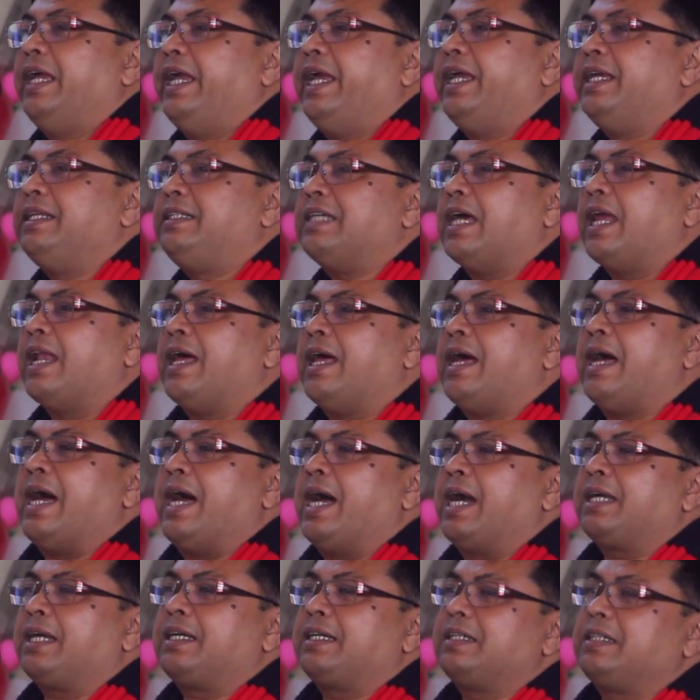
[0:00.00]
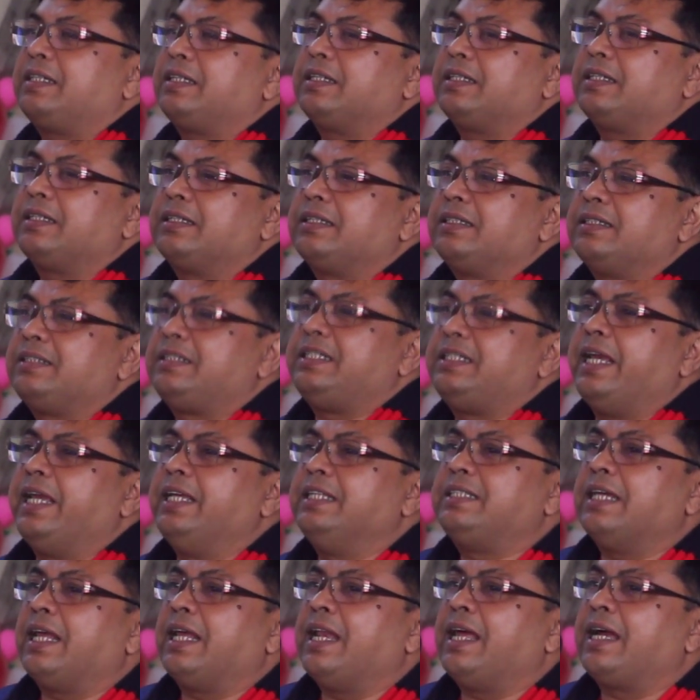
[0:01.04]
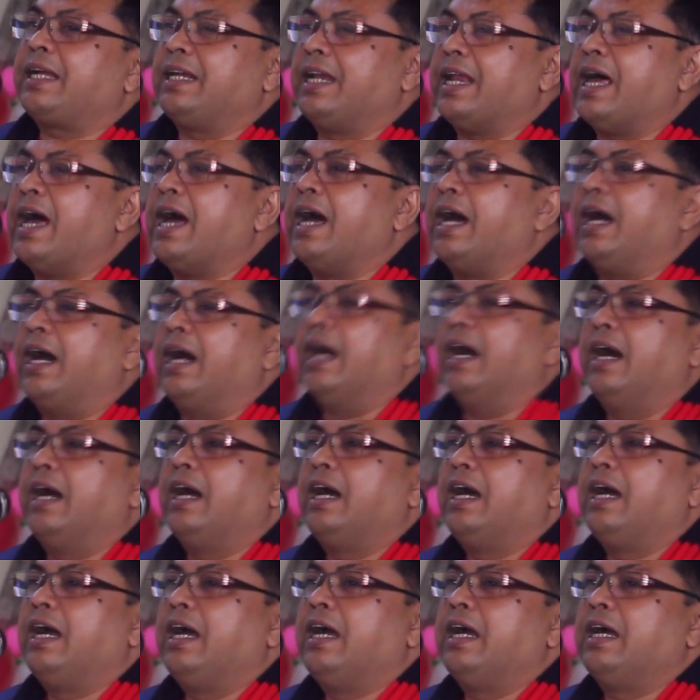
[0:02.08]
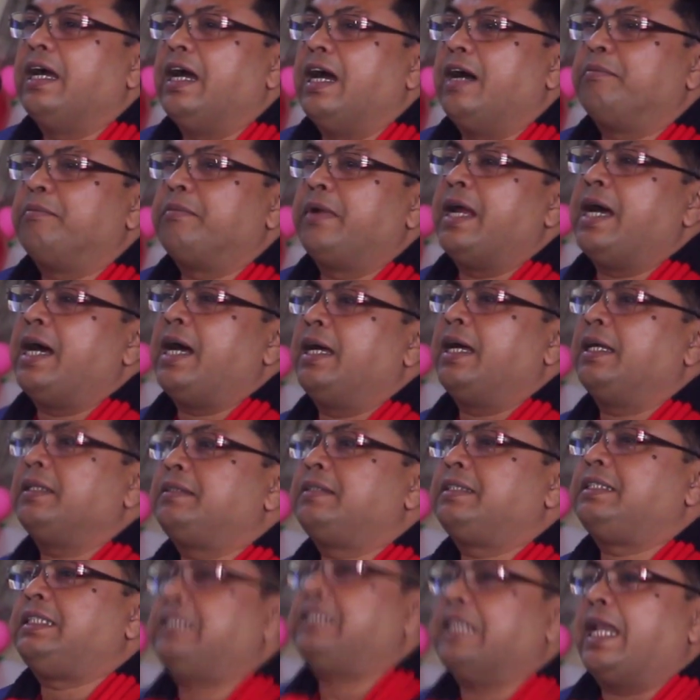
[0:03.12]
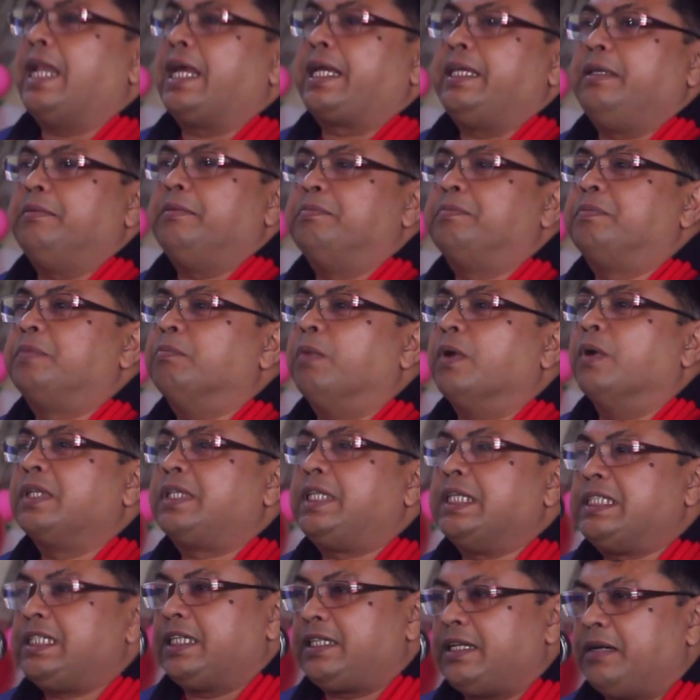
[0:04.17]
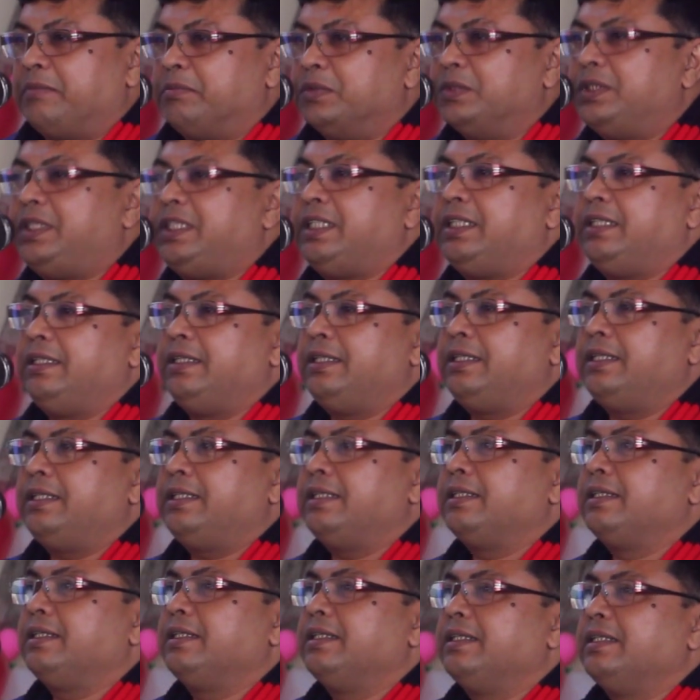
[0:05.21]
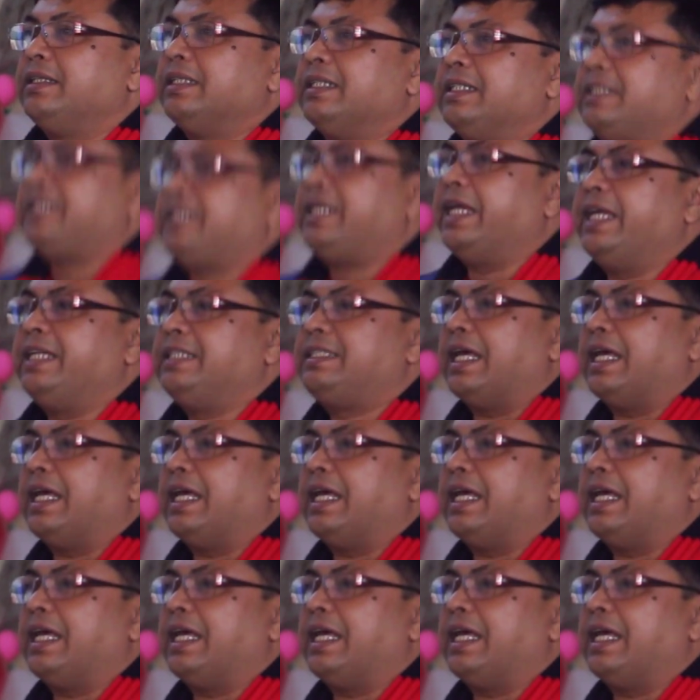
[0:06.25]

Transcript: এই চালাক সেই চালাক না আমরা চালাকি বলতে যেটা বুঝি সেই